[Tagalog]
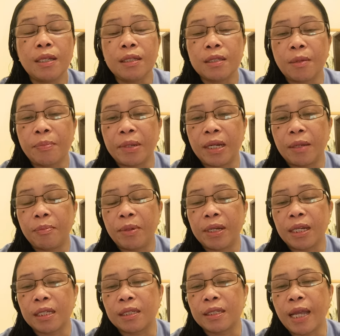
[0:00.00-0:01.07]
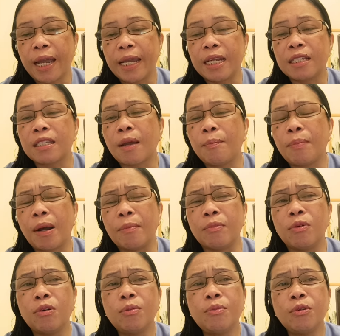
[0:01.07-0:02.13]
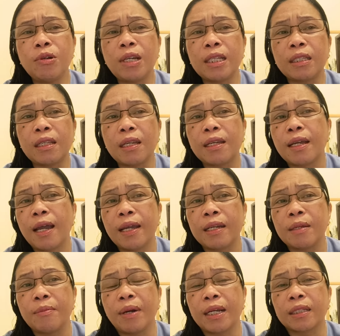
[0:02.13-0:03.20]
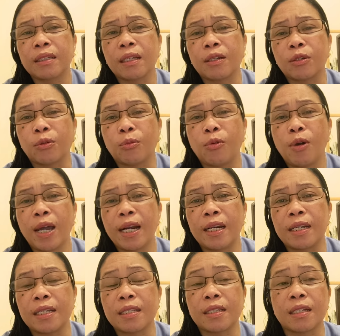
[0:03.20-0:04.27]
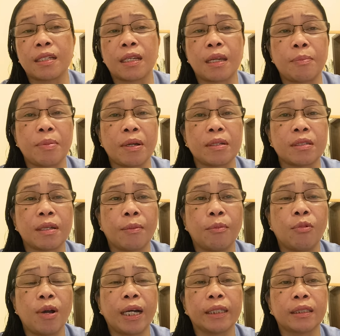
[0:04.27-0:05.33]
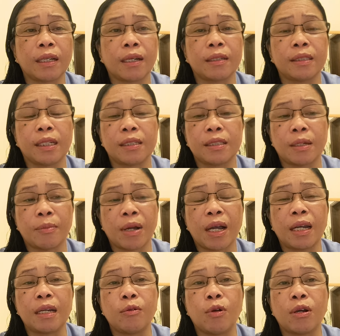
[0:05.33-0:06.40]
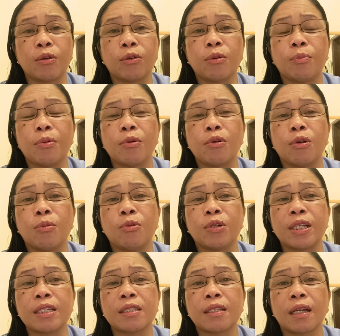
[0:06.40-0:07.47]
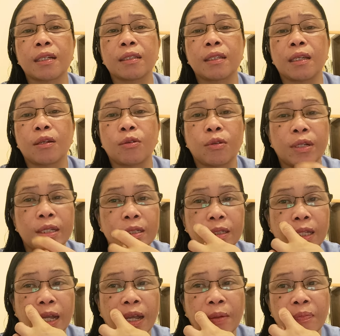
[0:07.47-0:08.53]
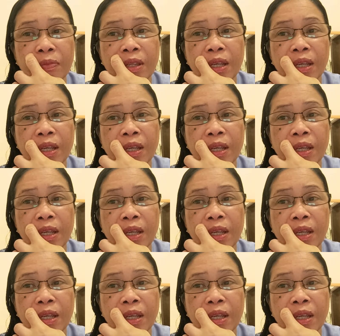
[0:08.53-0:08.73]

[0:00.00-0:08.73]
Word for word: sa Pilipinas dahil sa pamumulitika ni Martin Romualdez na nakipagsabwatan dyan sa makaliwang grupong komunistang terorista